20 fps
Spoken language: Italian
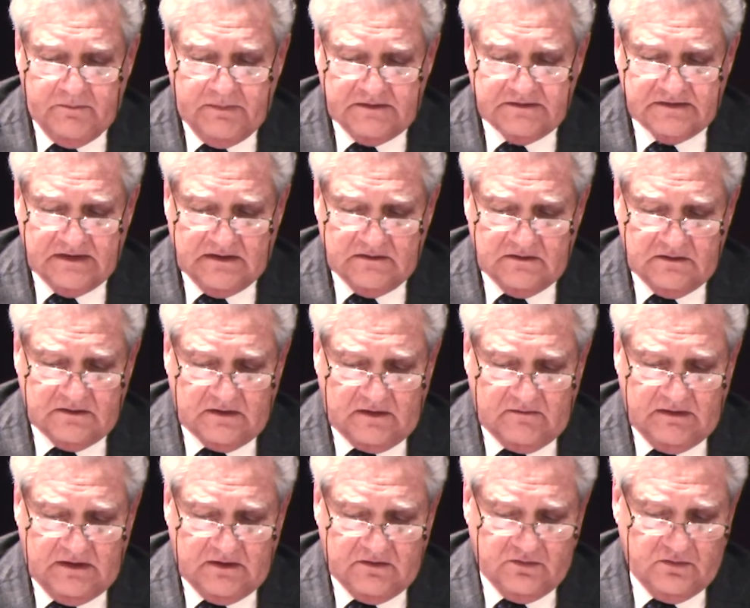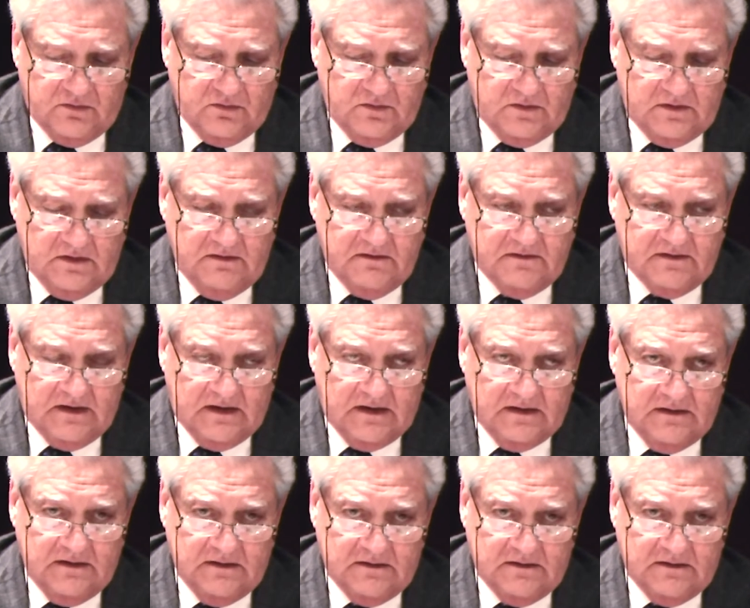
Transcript: passando attraverso tutti gli stadi,